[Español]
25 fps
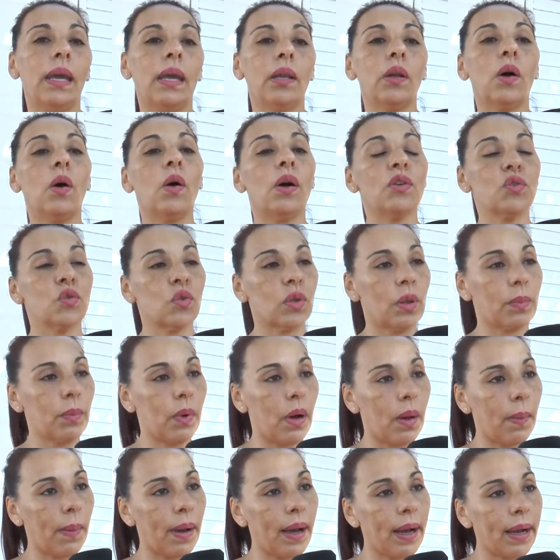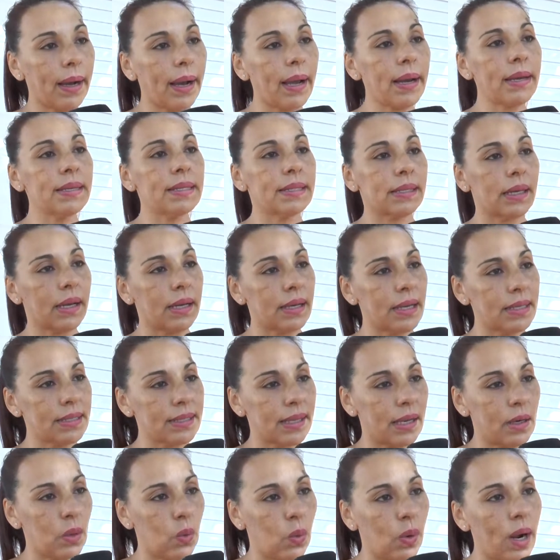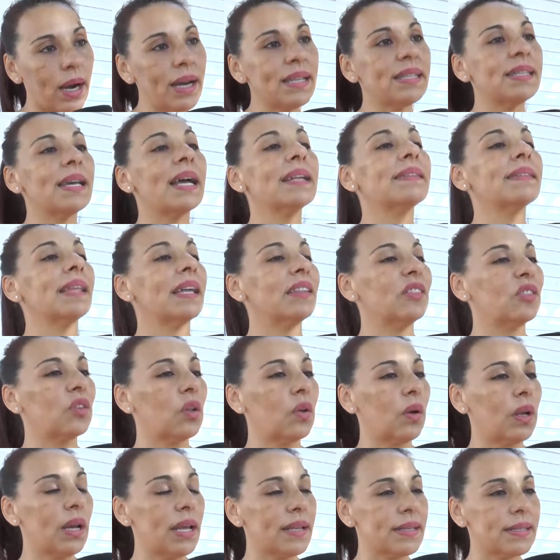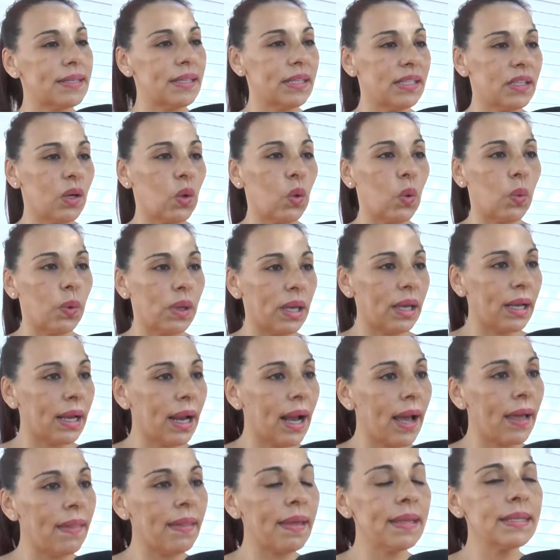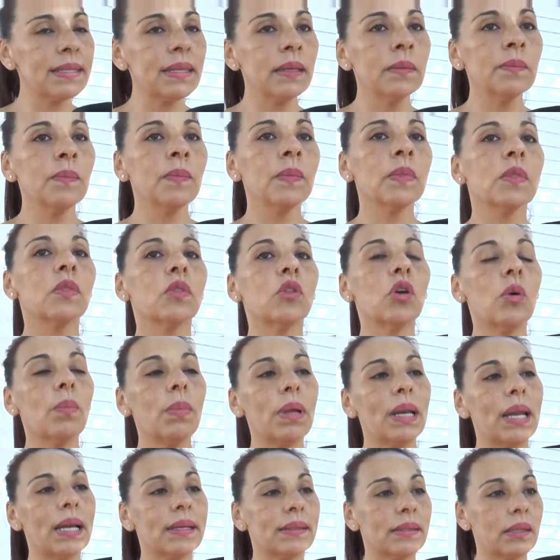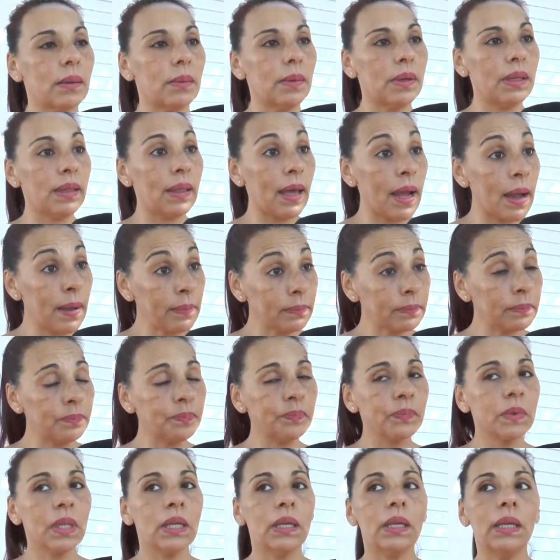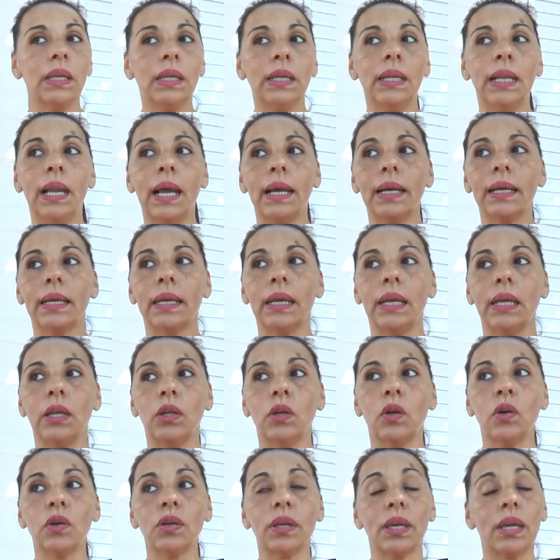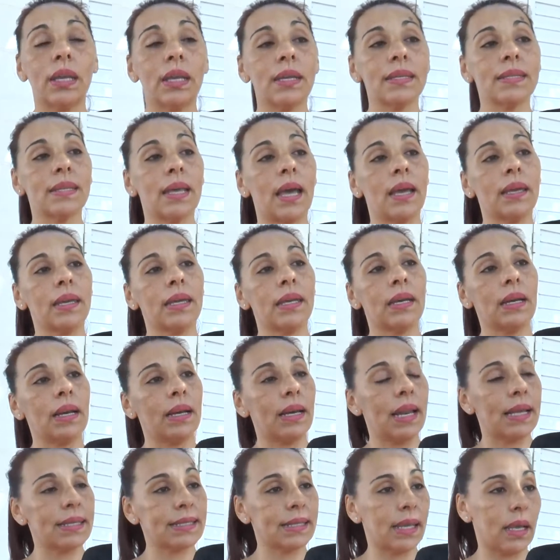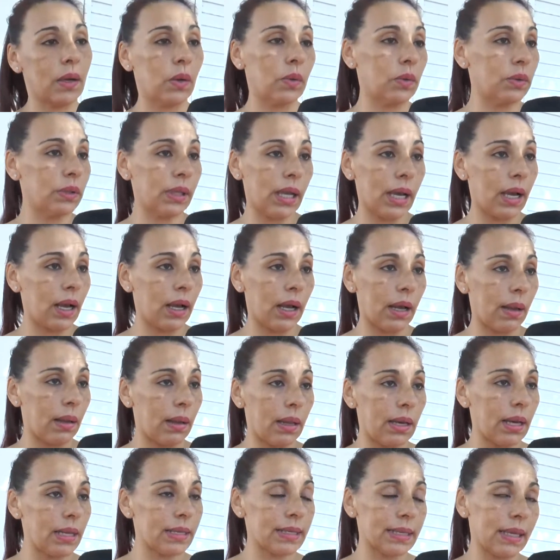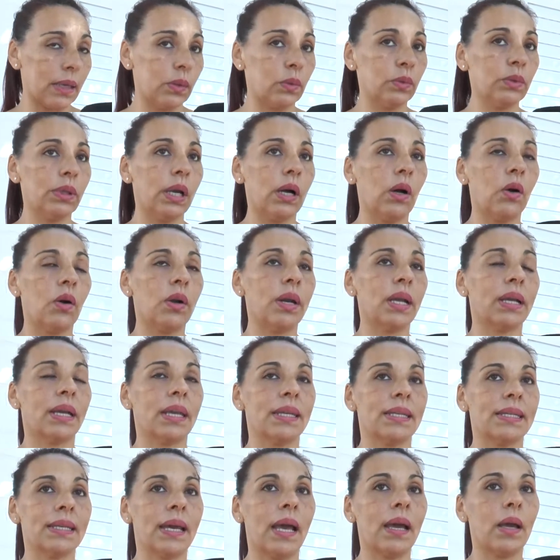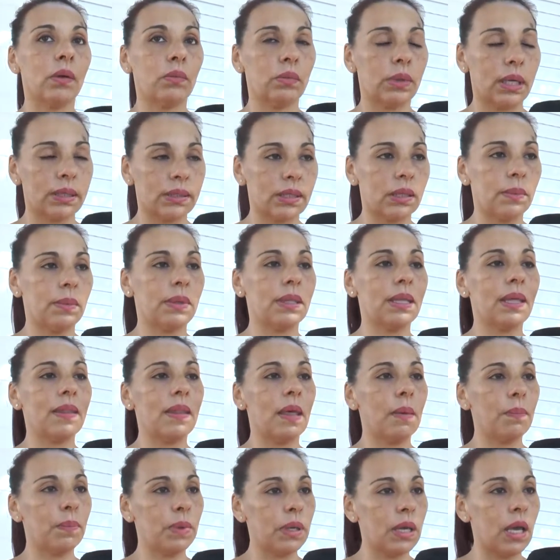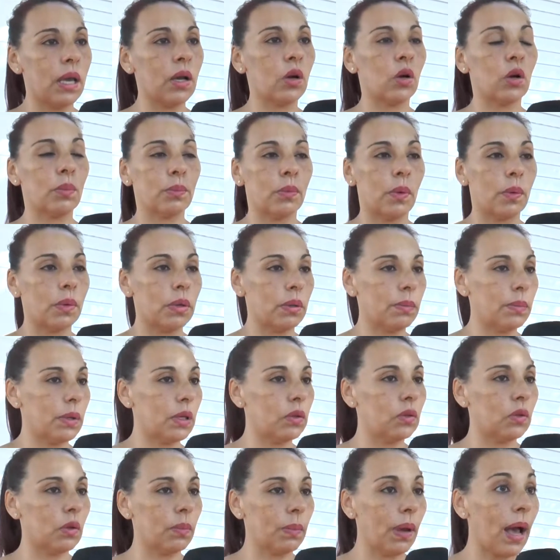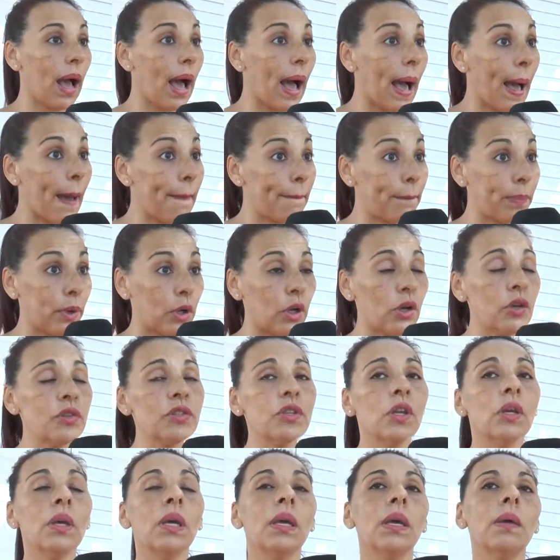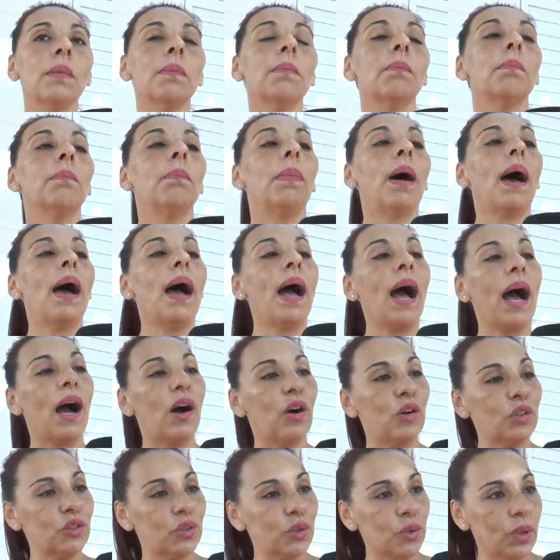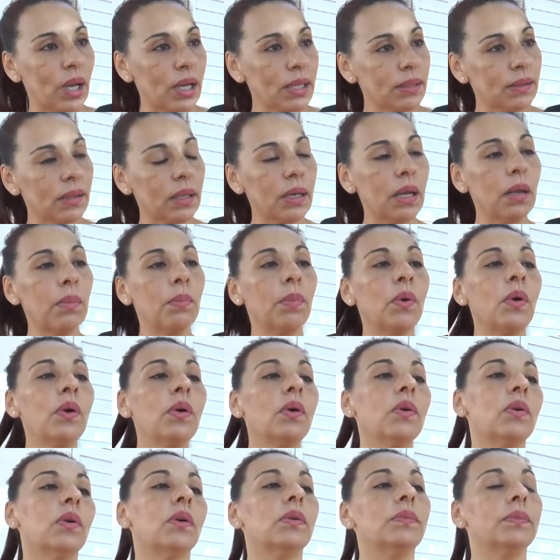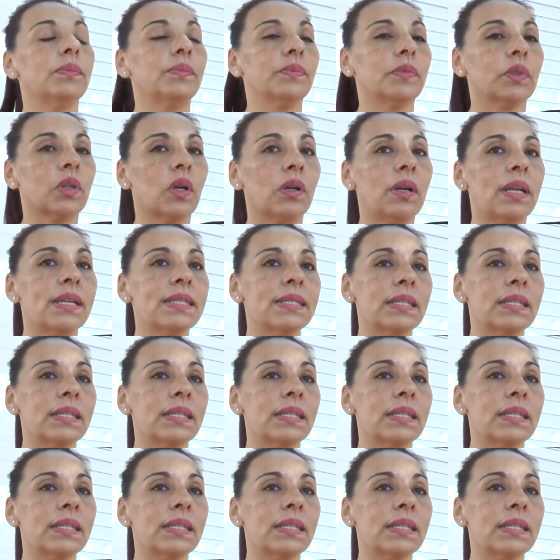los ayudamos a bajar, llegan hacia el lugar, ya están todas las sillas ubicadas, toma la actividad y la que no quiere seguir la segunda, la segunda hora, que ya es una actividad de pie con movimientos más amplios, va a otro extremo con, con,